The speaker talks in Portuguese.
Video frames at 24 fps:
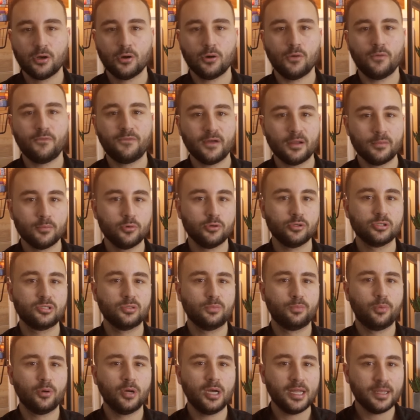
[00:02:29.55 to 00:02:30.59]
um famoso
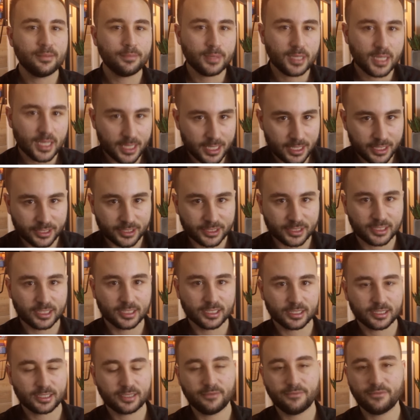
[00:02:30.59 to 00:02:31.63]

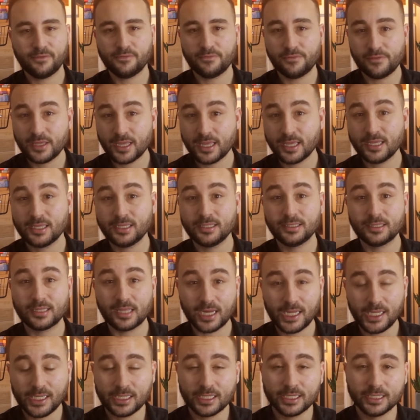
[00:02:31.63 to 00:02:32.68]
polemista que vivia em
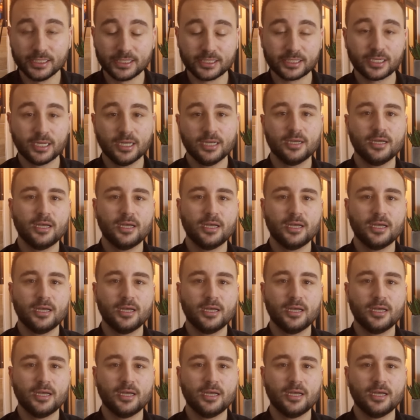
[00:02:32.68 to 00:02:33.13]
intrigas,